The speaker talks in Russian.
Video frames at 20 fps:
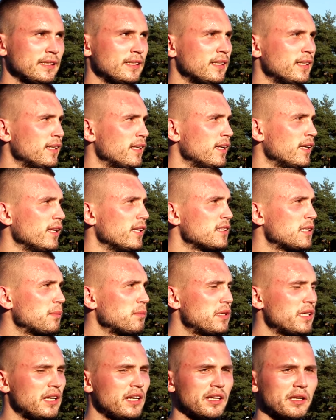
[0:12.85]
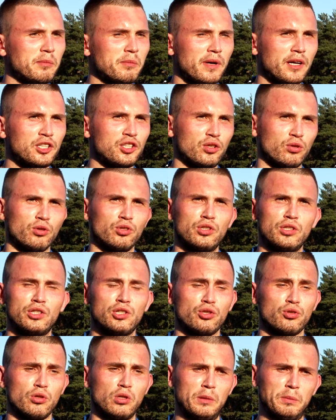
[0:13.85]
Э, на самом деле матч очень
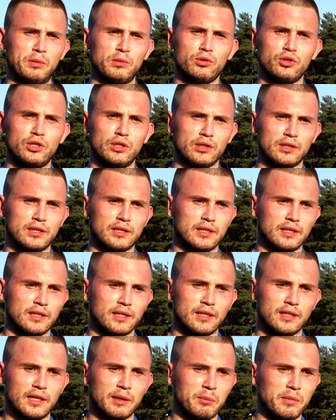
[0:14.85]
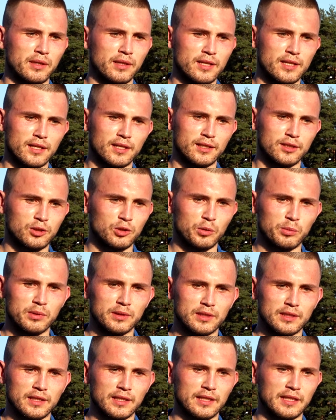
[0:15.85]
тяжелый получился. Команда
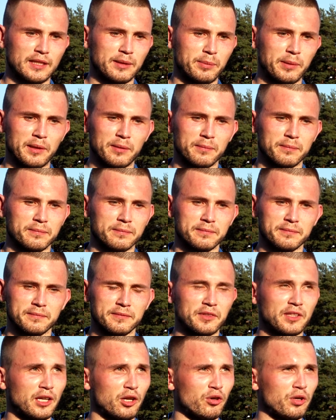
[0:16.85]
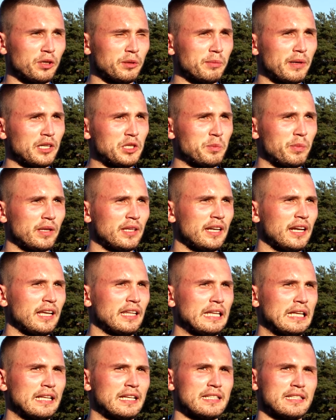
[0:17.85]
Собинская прям второй матч
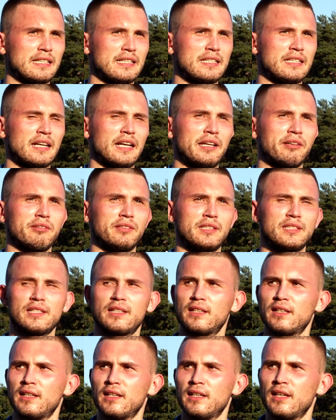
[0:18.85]
подряд на нас настраивается.